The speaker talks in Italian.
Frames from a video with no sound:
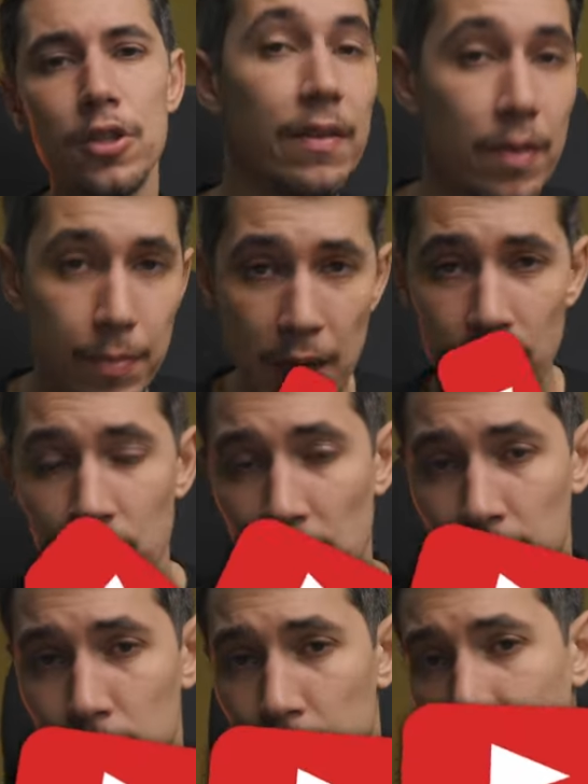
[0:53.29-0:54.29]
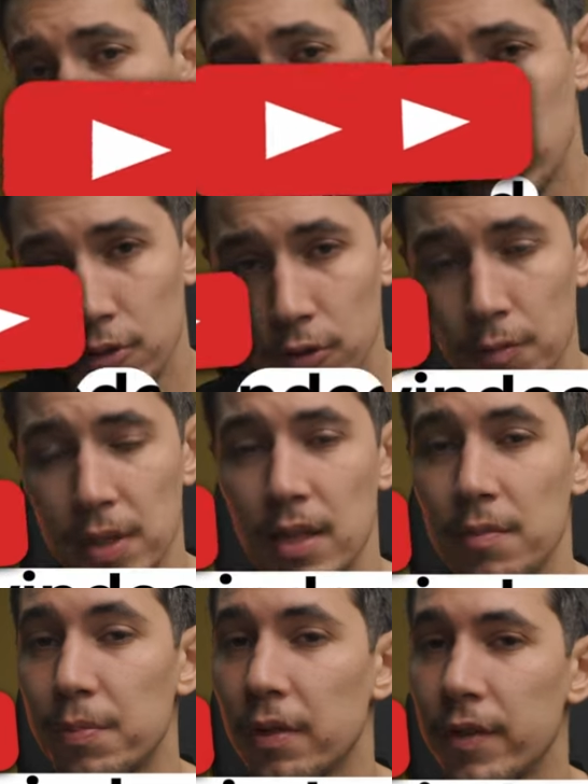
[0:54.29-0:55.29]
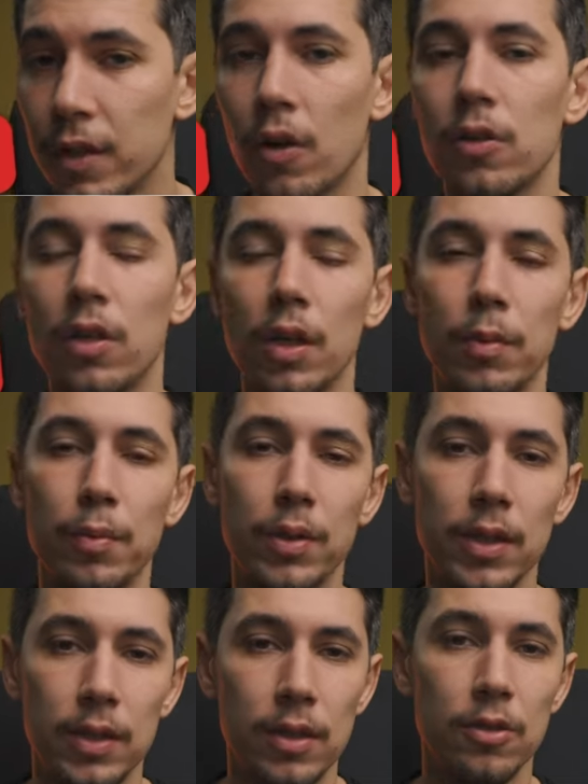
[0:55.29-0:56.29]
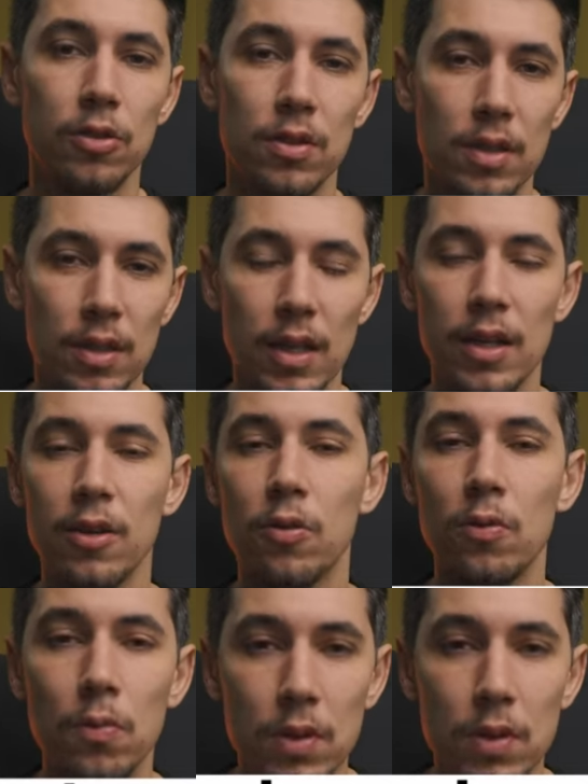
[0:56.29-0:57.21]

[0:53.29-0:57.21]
Se vi piace il lavoro che faccio, come sempre vi ricordo che mi potete sostenere con un